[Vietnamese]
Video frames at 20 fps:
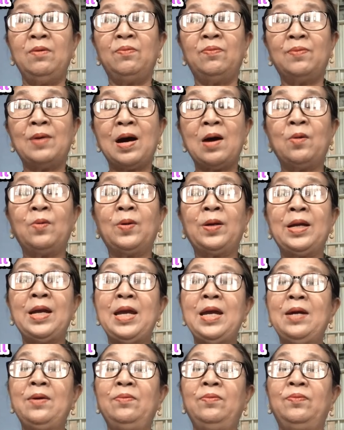vào
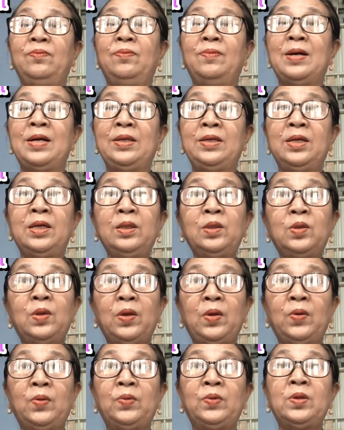nghe và giới
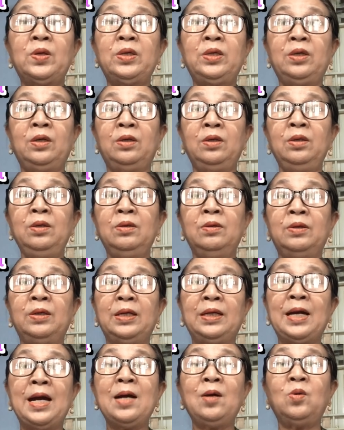thiệu cho những người
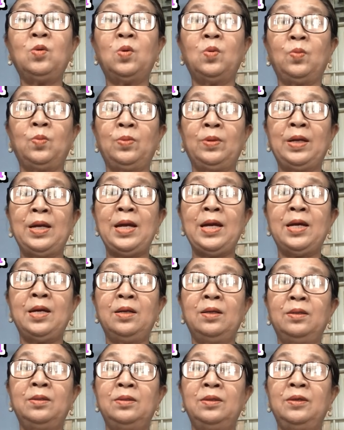khác cùng nghe
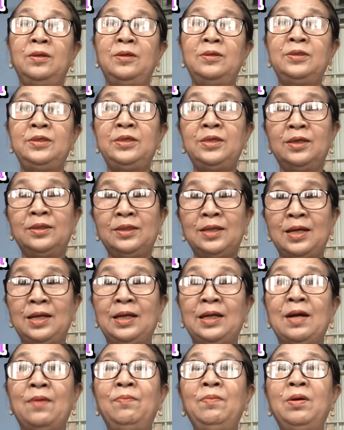chân thành
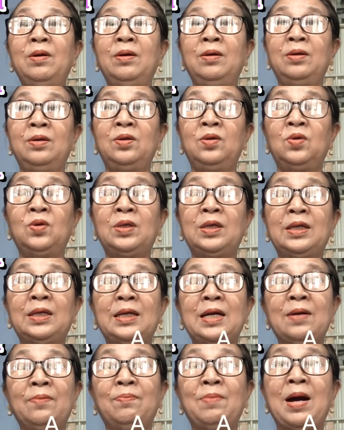cảm ơn
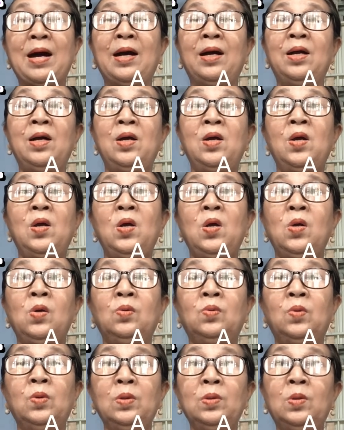các bạn cuối